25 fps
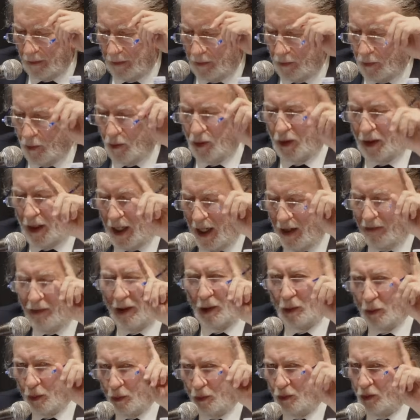non
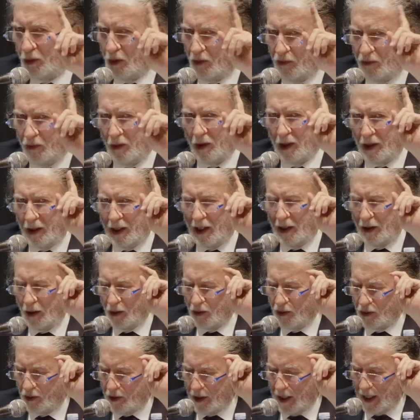stava tutto fuori
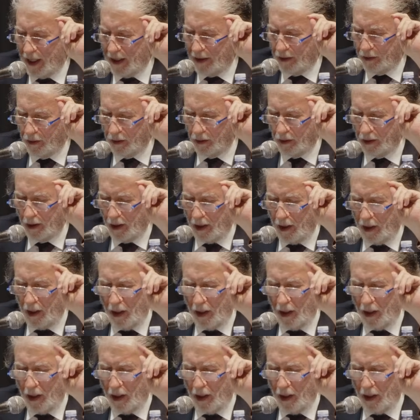dallo Stato,